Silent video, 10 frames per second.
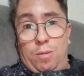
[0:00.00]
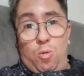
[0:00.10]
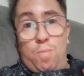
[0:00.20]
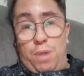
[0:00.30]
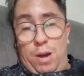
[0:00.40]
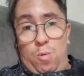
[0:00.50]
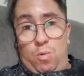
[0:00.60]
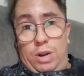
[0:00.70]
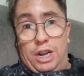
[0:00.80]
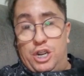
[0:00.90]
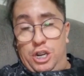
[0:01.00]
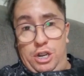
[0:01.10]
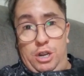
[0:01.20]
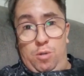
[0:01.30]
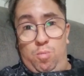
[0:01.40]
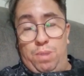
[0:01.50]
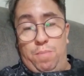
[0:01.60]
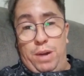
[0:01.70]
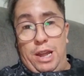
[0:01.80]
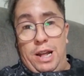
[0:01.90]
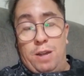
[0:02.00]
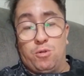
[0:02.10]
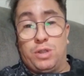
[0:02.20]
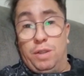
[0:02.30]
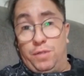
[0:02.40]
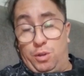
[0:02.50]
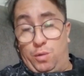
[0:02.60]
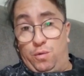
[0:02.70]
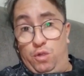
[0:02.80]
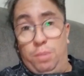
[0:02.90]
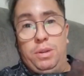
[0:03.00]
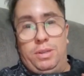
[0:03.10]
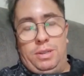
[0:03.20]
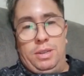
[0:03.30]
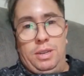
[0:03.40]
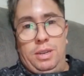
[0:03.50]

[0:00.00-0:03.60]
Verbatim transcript: comprar o caixão, preparar os serviços fúnebres,